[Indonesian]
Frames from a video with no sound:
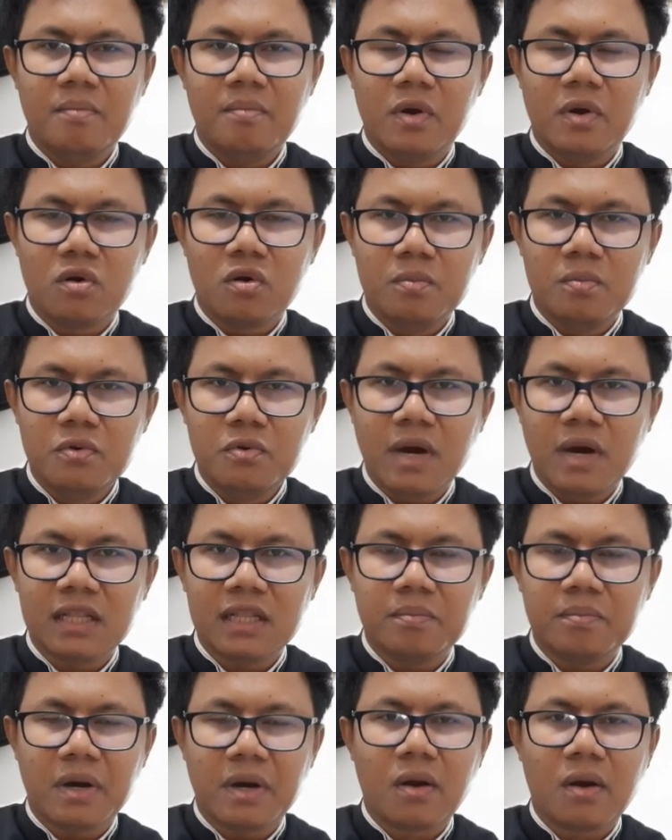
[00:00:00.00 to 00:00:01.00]

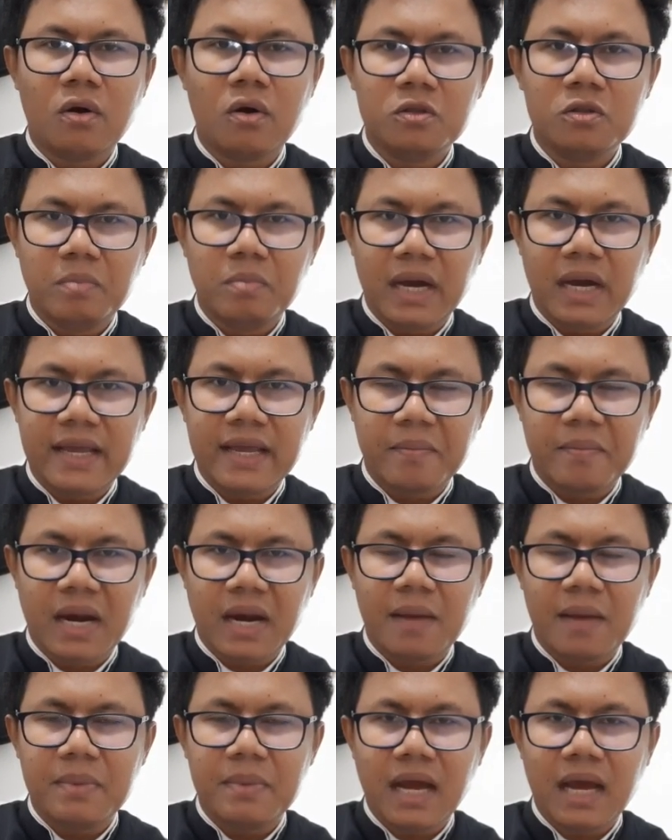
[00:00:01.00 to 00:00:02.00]
bernubuat, berkhotbah yang
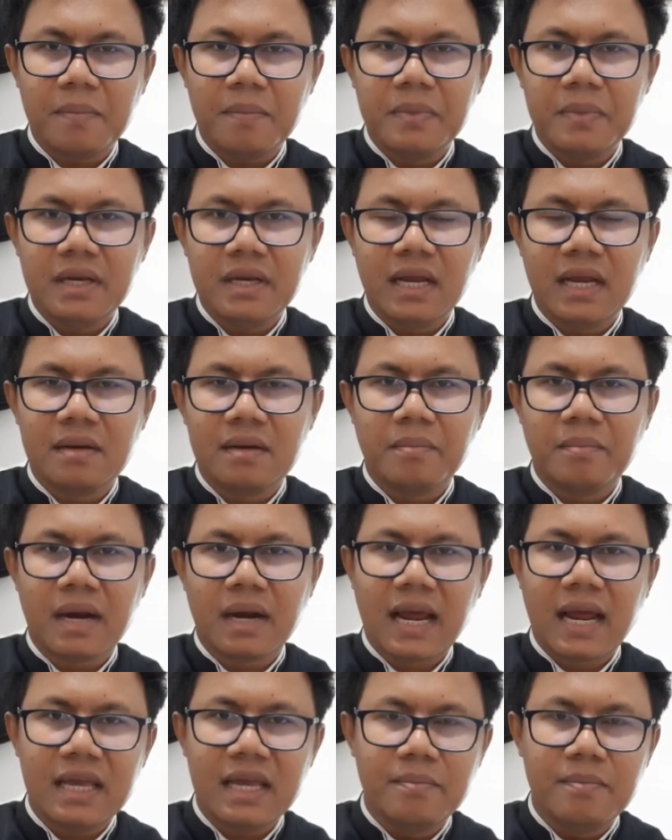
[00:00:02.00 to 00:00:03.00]
berapi-api dan
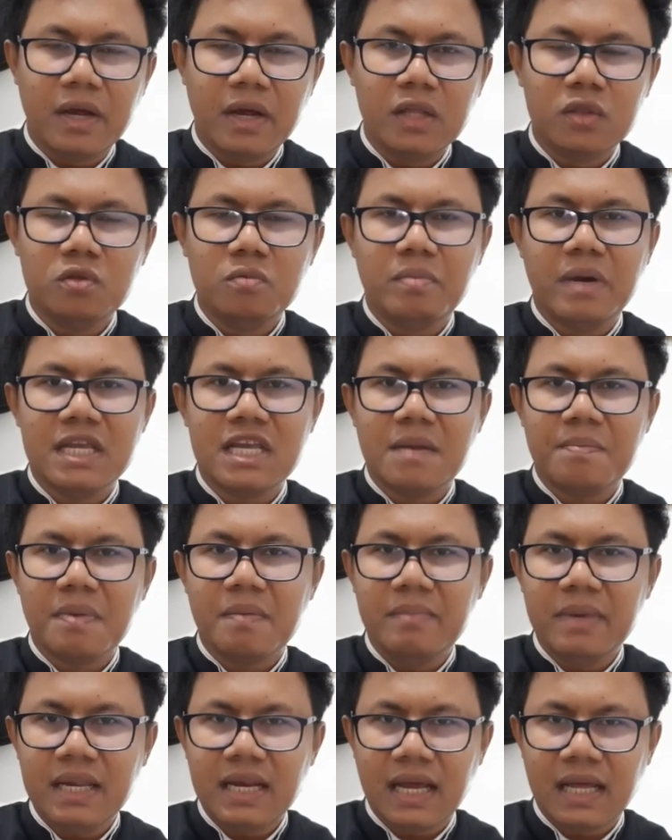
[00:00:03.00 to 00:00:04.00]
meraih begitu banyak
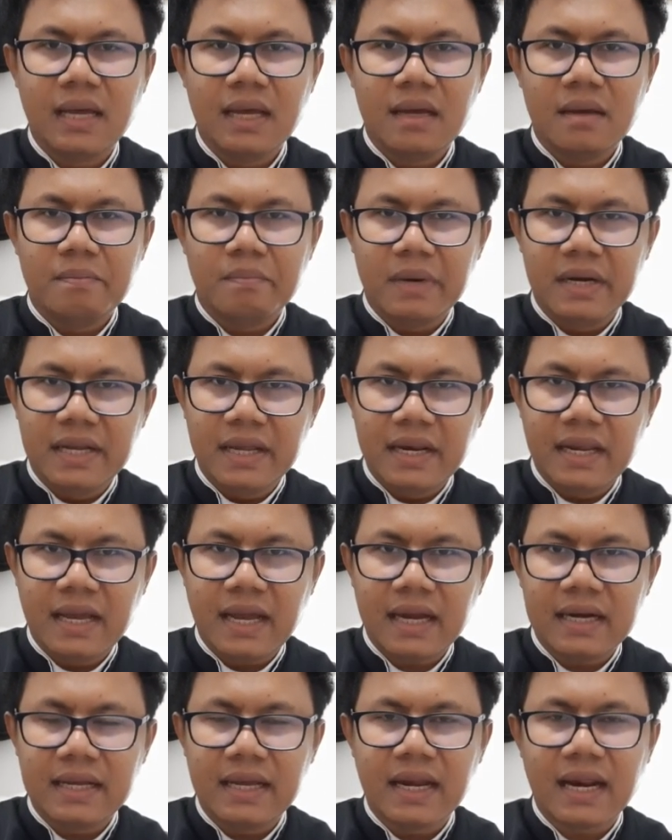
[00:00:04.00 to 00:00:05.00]
peminat,
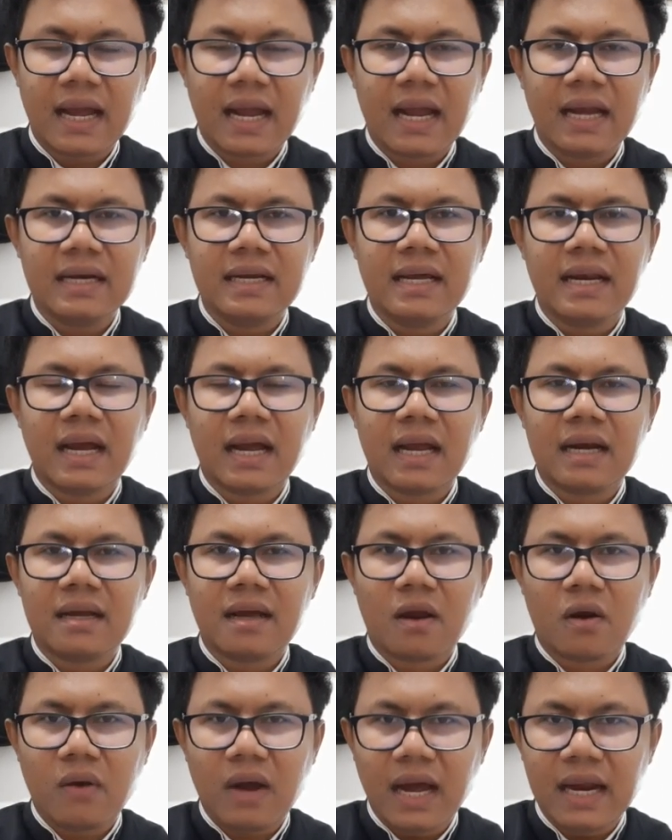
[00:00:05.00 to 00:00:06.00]
mendirikan gerakan-gerakan
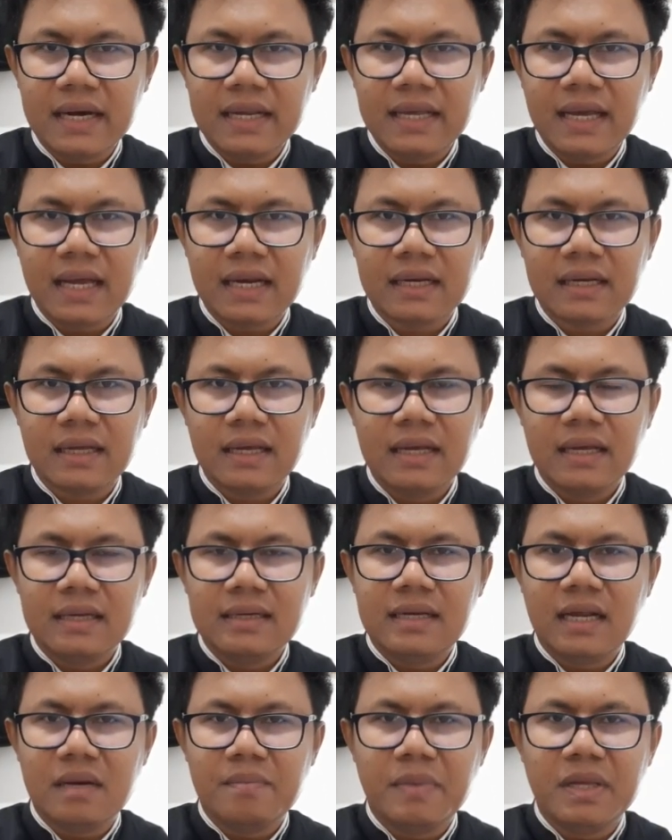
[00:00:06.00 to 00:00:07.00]
kerohanian
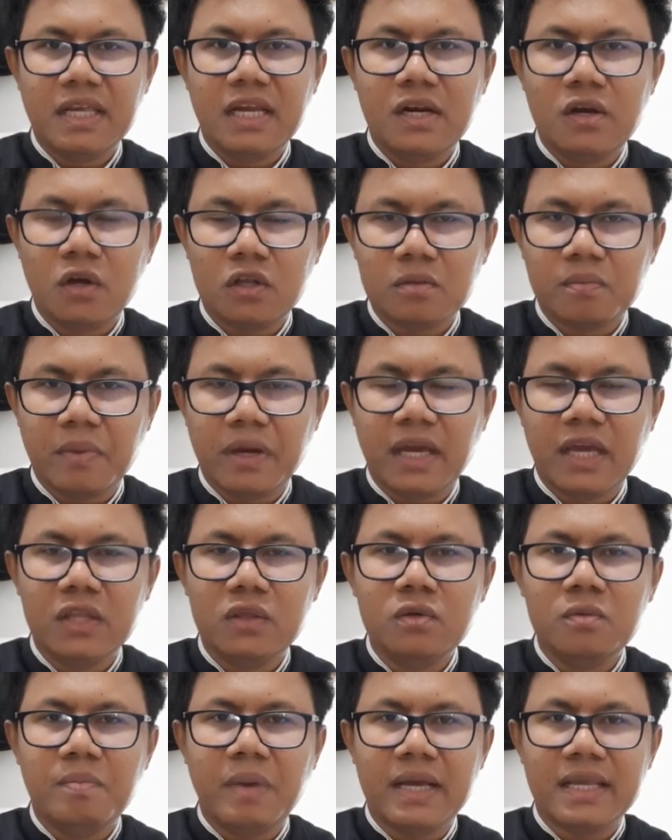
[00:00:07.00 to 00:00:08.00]
dan menyedot
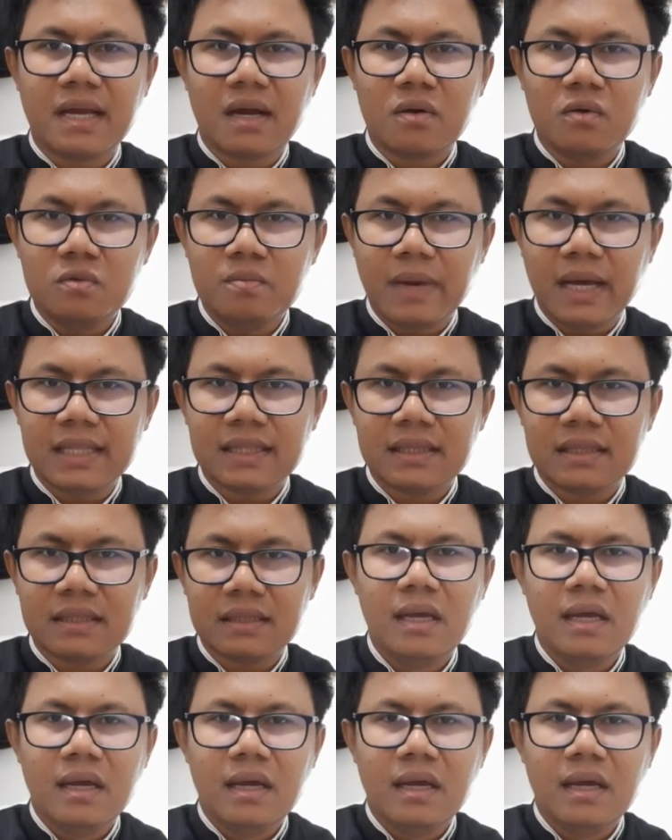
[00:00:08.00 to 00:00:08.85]
begitu banyak umat.